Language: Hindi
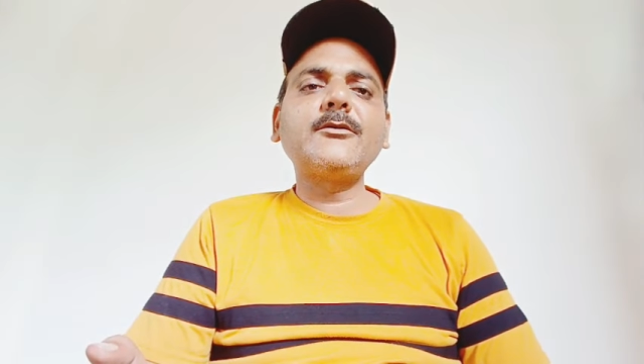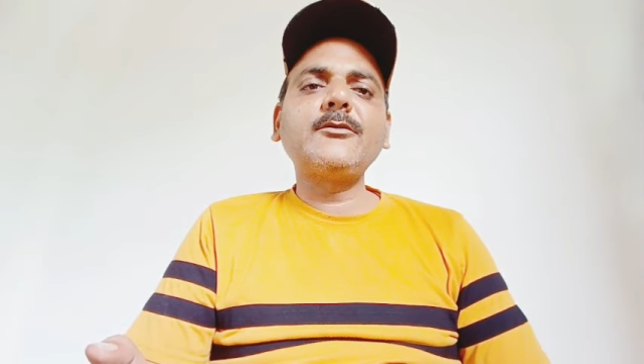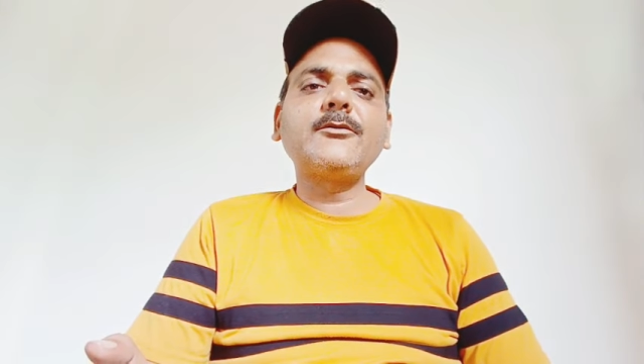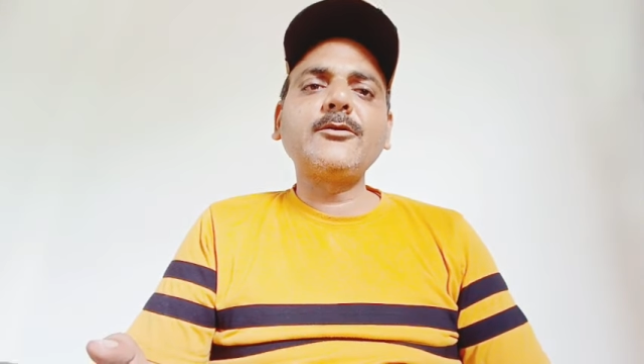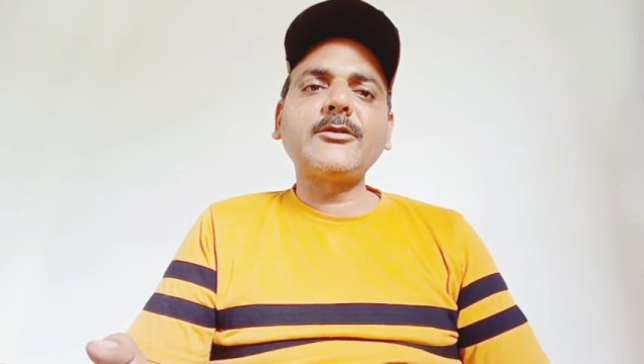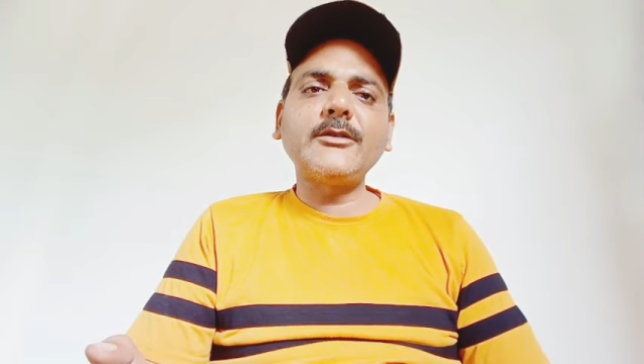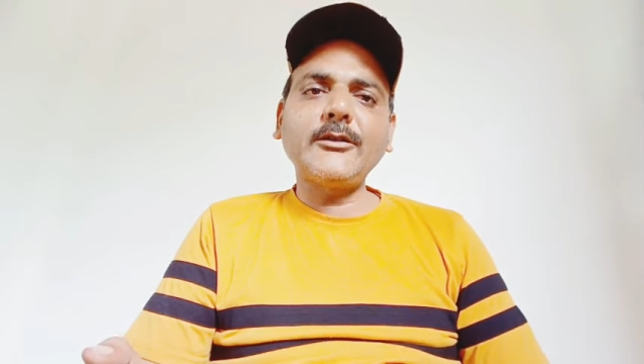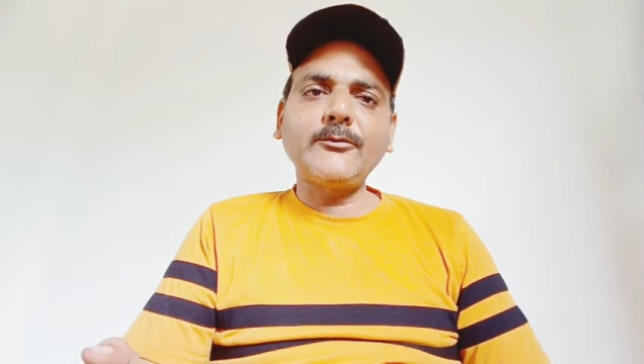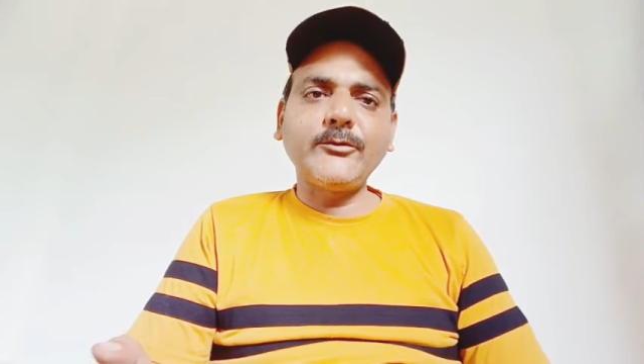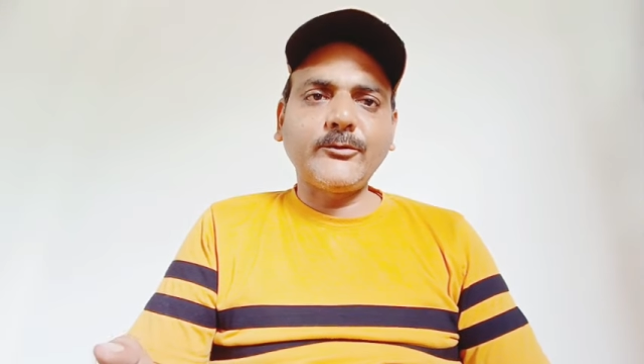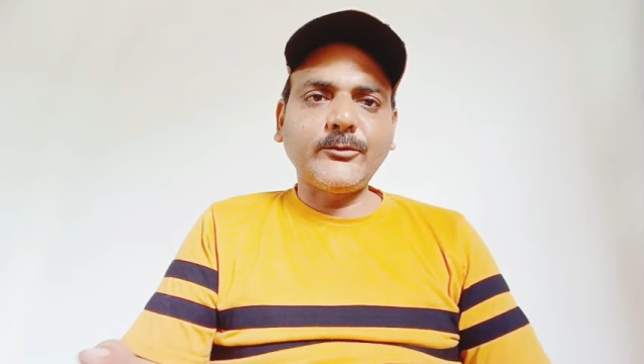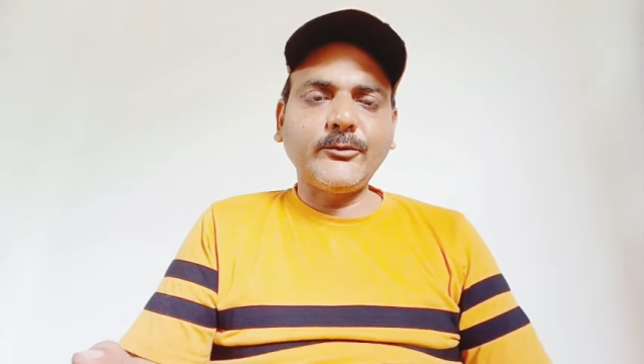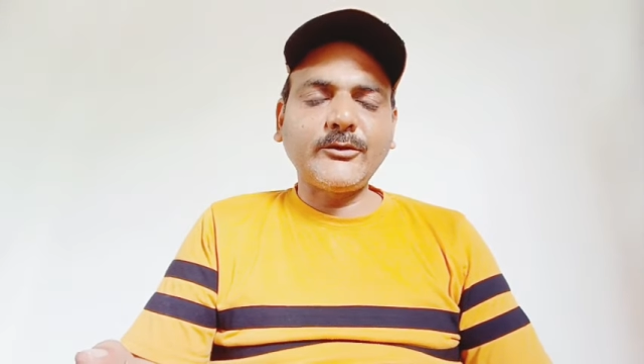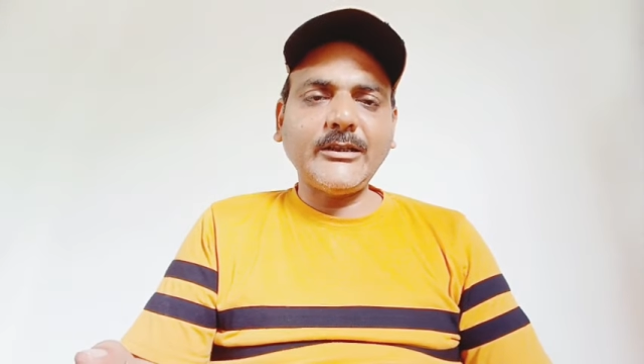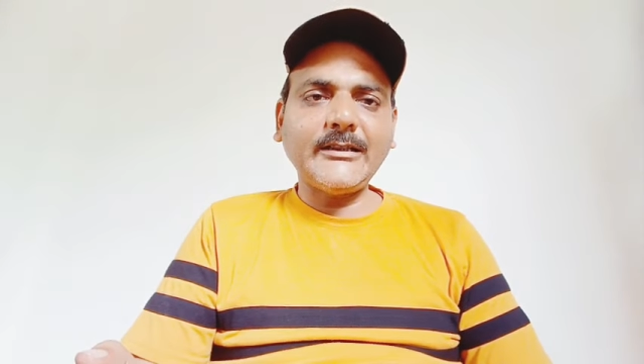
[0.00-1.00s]
कुछ न कुछ
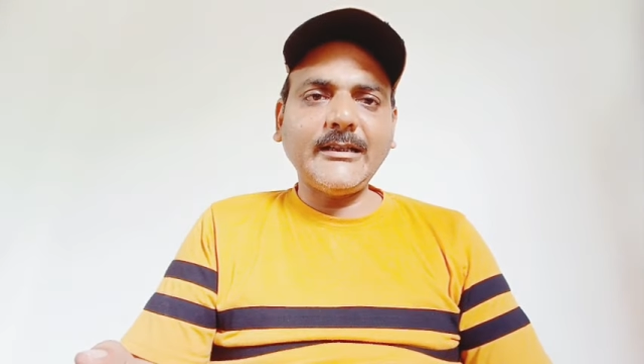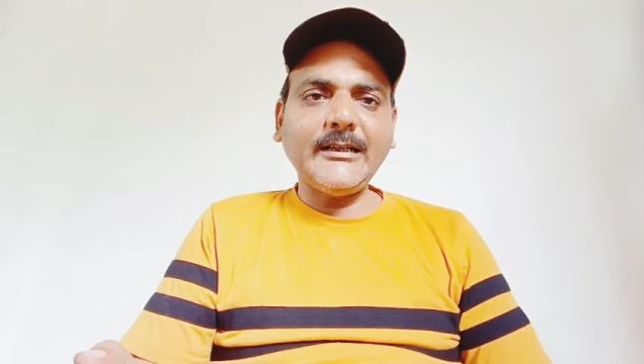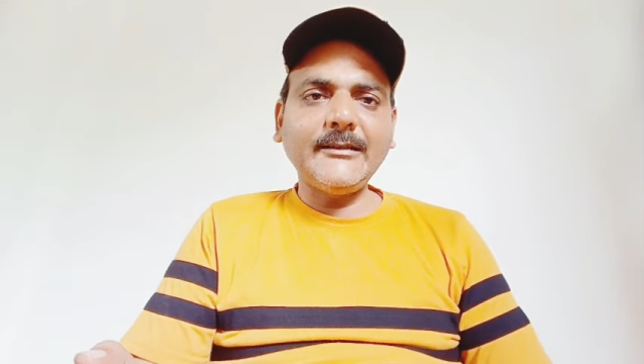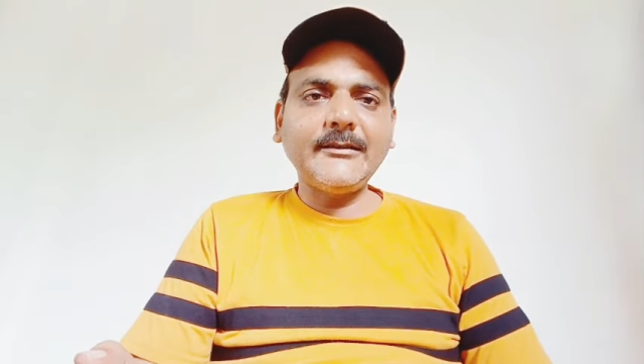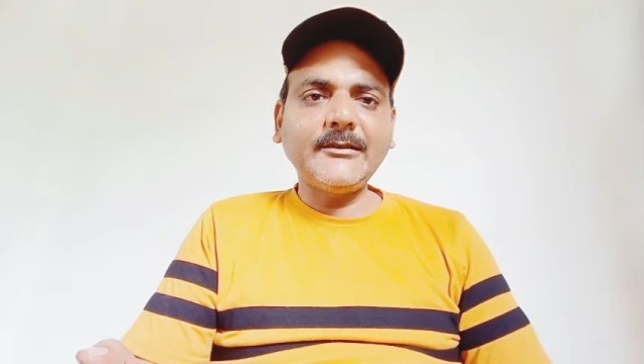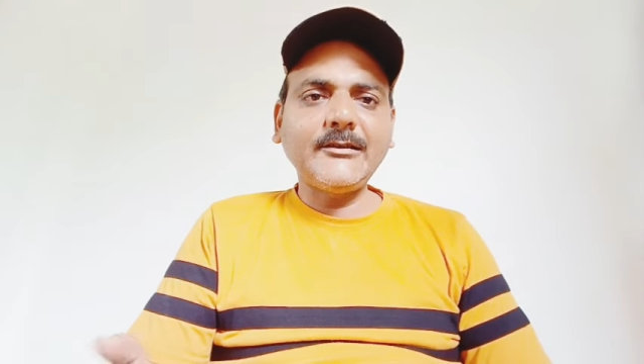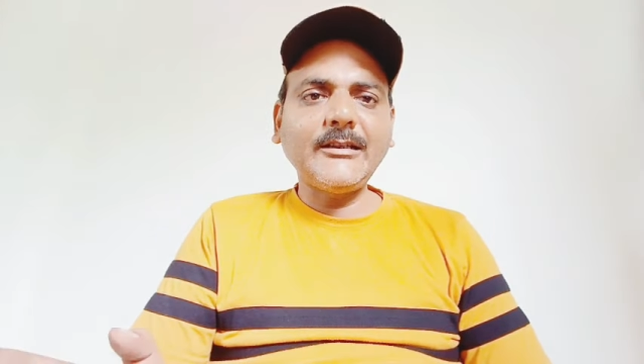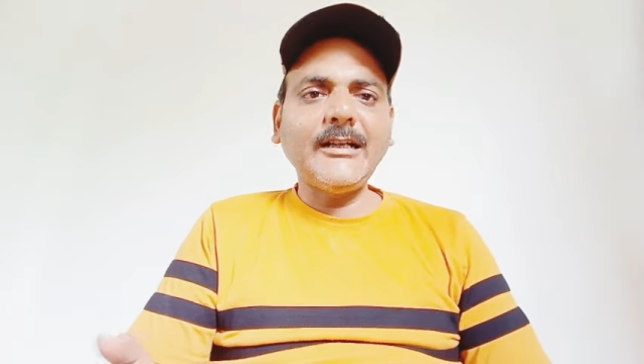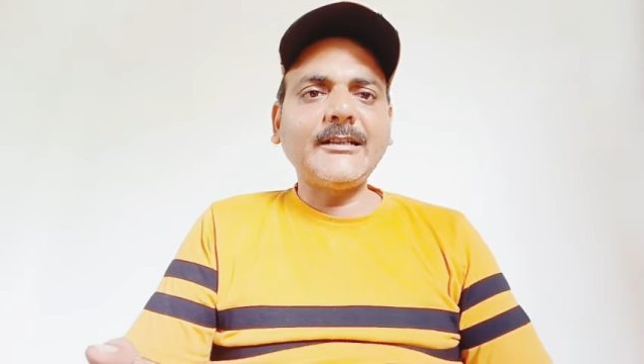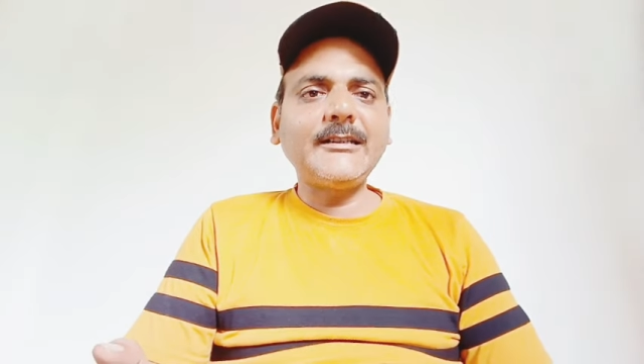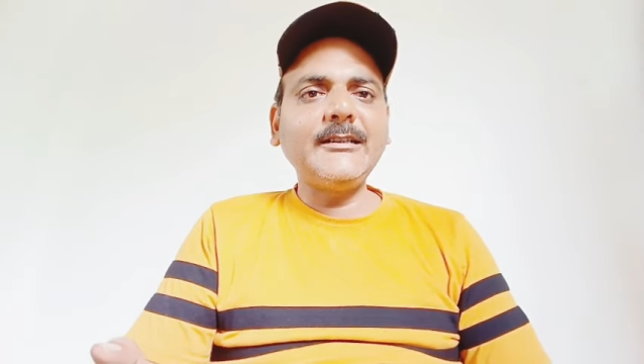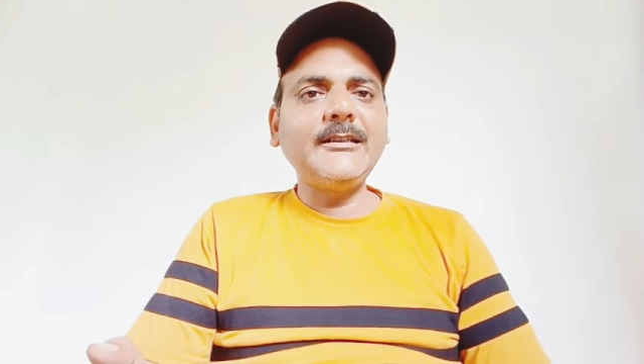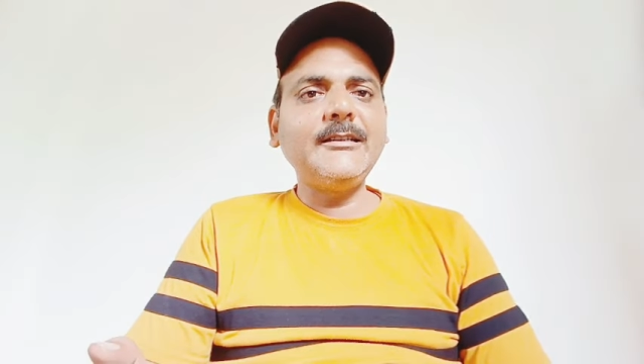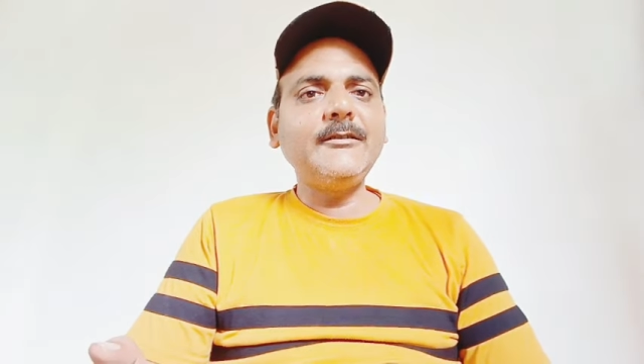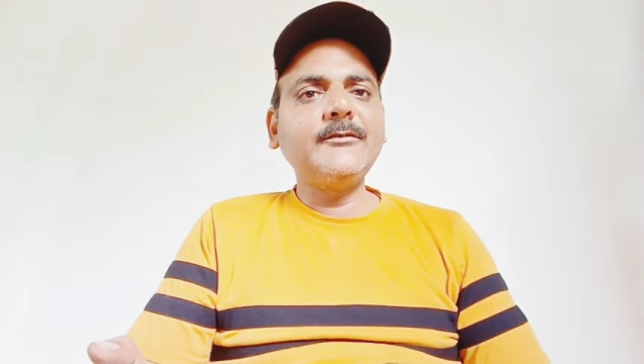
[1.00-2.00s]
सोचा जाए ताकि